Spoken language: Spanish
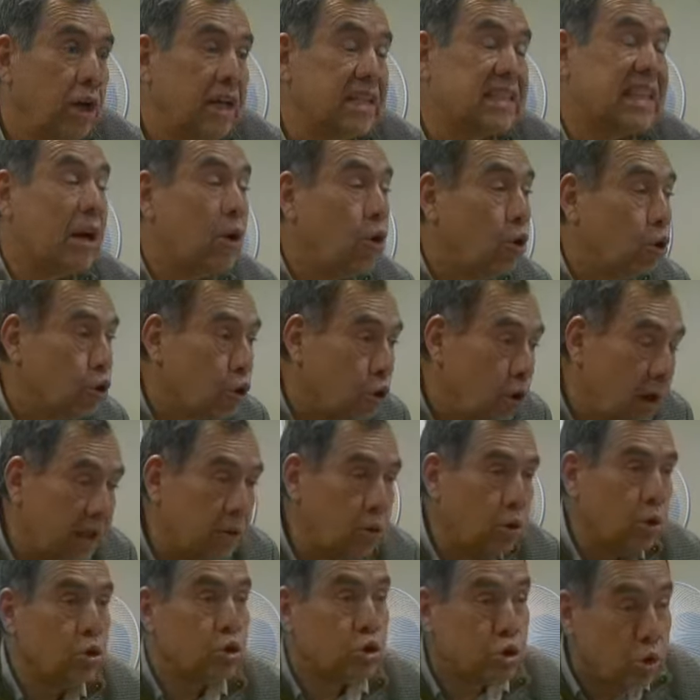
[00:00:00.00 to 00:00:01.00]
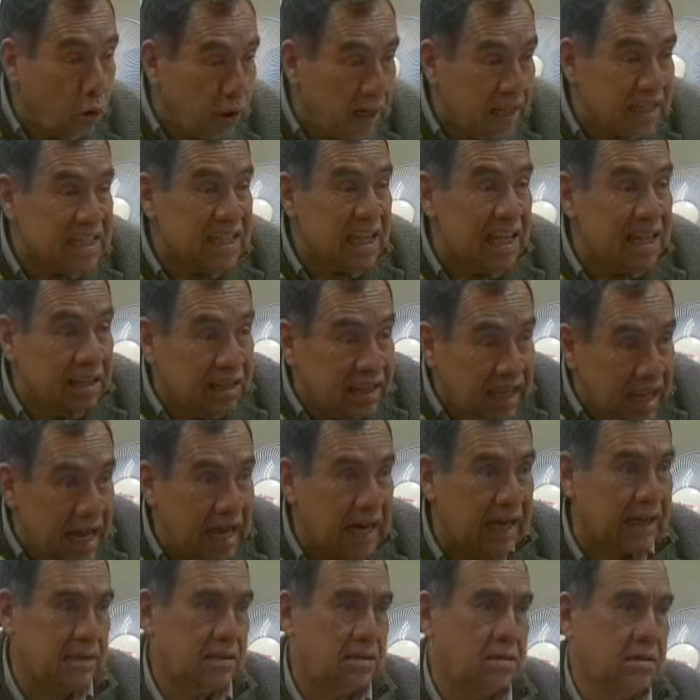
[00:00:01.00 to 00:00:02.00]
Están controlando zonas
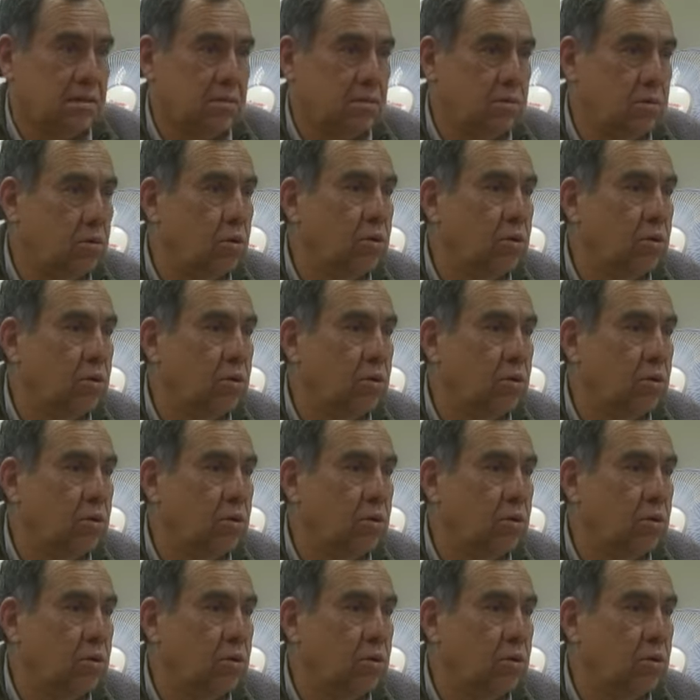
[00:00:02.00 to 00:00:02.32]
enteras